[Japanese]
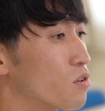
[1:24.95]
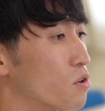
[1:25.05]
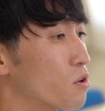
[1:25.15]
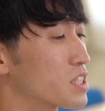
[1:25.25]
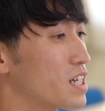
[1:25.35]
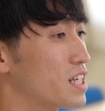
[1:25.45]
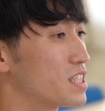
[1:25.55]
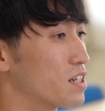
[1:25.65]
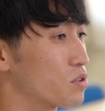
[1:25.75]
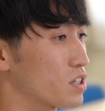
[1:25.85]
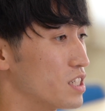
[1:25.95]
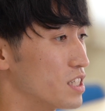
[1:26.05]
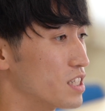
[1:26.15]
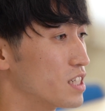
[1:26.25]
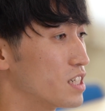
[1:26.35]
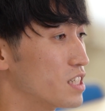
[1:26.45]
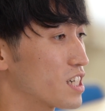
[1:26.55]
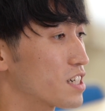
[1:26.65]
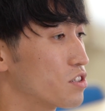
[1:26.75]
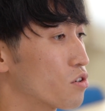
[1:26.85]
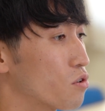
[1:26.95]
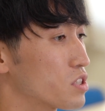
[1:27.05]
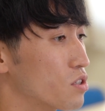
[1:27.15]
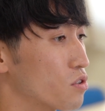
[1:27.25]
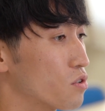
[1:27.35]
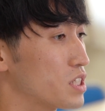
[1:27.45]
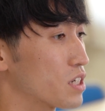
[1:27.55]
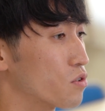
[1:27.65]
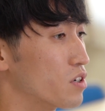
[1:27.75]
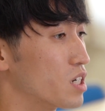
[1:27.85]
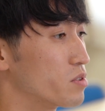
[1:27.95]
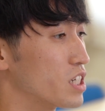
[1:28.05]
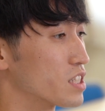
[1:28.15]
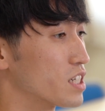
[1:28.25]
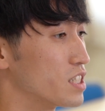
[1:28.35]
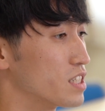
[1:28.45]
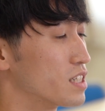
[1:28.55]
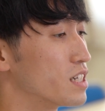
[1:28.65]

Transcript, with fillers: 高校3年生の時に理学療法士の養成校を選ぶにあたり